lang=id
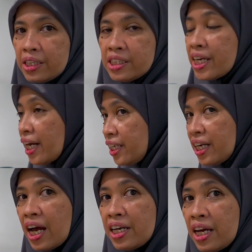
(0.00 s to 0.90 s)
Jika
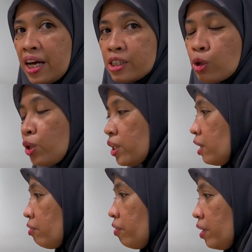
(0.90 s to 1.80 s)
tidak ada Sony
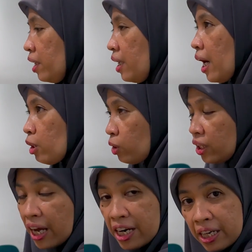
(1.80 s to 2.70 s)
TV atau
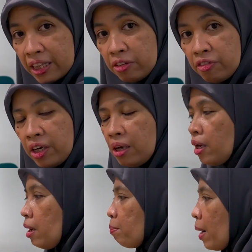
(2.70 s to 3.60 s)
tidak ada TV,
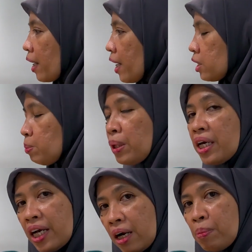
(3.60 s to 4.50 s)
maka
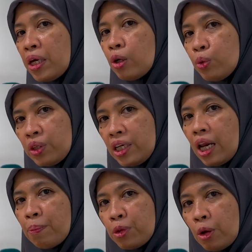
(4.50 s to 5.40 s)
speaker mengikuti
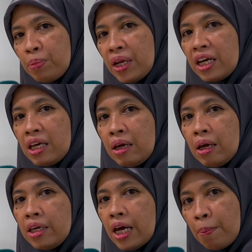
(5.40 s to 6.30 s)
laptop dari
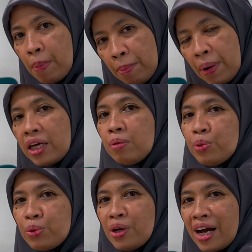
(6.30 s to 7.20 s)
yang Bapak
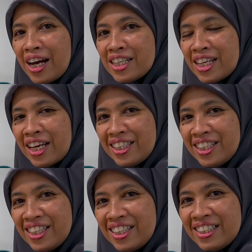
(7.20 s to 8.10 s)
Ibu gunakan saat ini.